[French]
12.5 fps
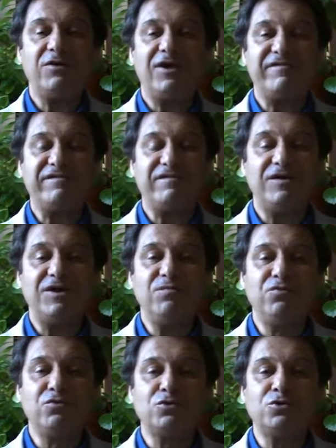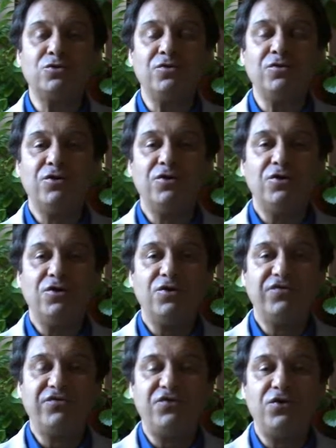que les bourgeons
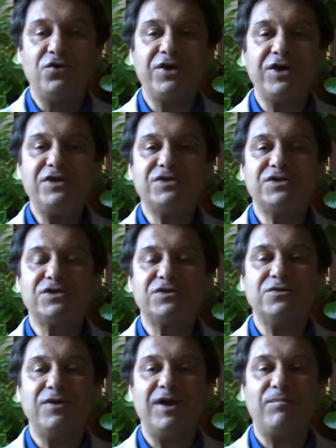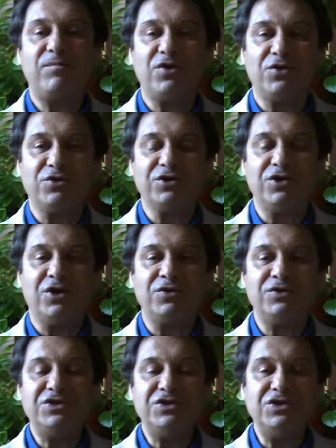fleurissent, que la plante
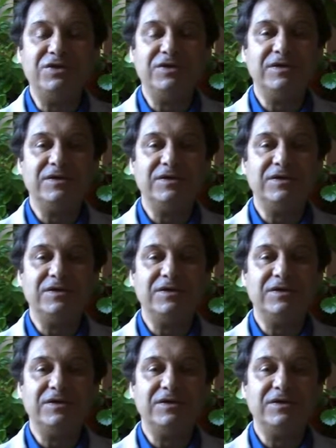grandit